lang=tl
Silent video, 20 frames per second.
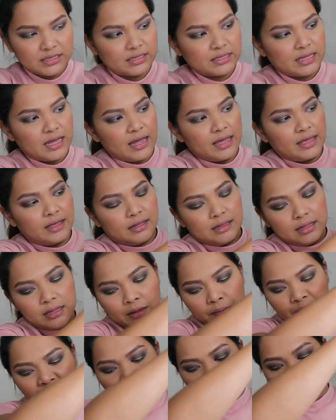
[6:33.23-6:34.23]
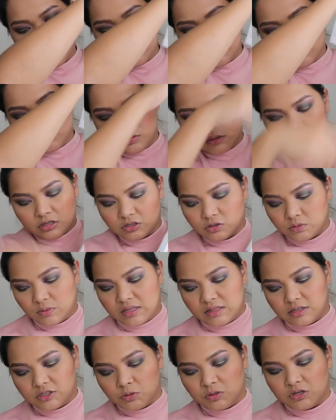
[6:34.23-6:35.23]
style. So, this
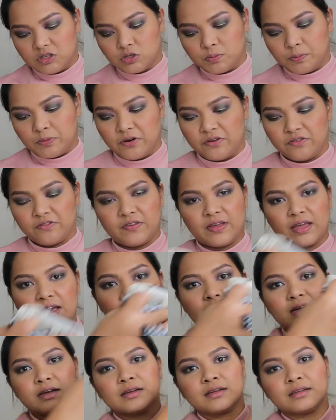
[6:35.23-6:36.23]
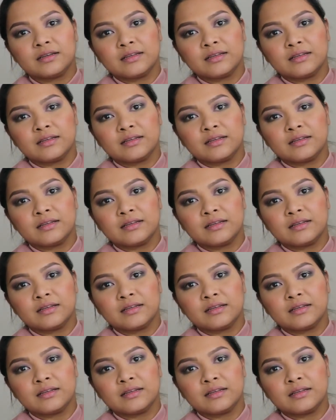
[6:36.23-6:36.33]
one. This one is perfect.